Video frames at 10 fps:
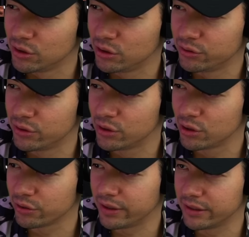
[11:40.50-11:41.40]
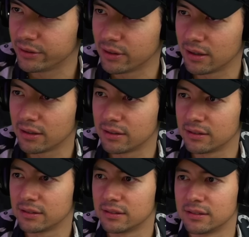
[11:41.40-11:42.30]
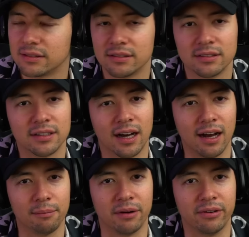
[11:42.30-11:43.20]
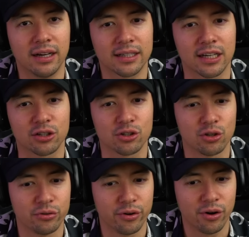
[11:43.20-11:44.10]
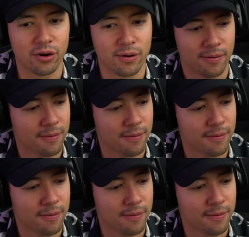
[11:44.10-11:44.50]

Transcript: Nouveau survival. Ah bah voilà quelque chose de nouveau.